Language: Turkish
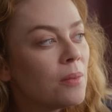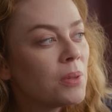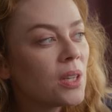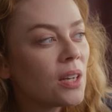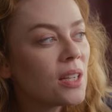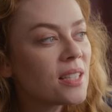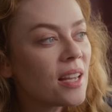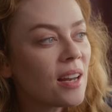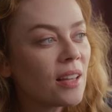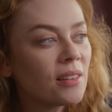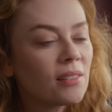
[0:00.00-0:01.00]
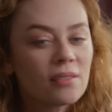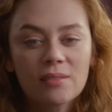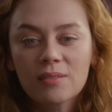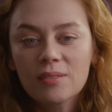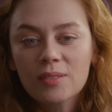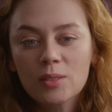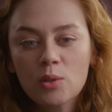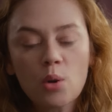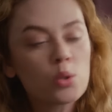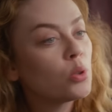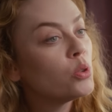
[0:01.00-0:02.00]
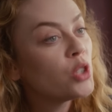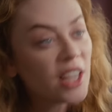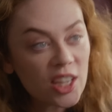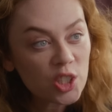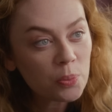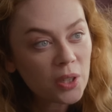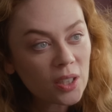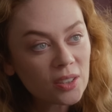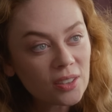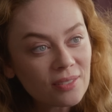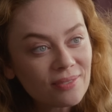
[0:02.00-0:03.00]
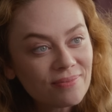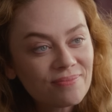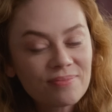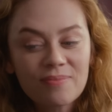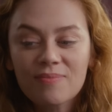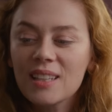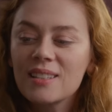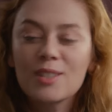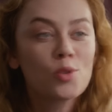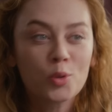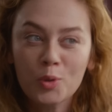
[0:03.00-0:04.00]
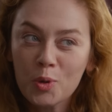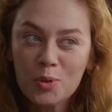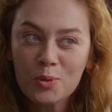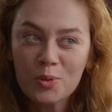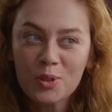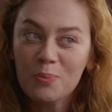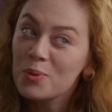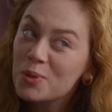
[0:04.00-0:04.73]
bir kere Seren koskoca genç bir kadın. Siz onu gözünüzde